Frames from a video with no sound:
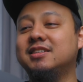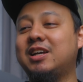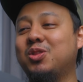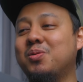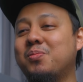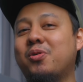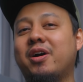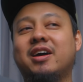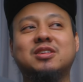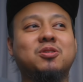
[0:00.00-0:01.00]
eh, satu
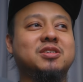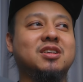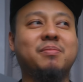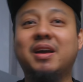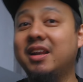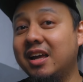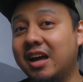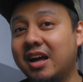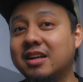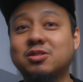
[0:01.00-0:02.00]
buah social
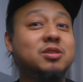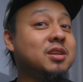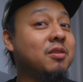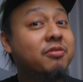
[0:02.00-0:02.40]
media social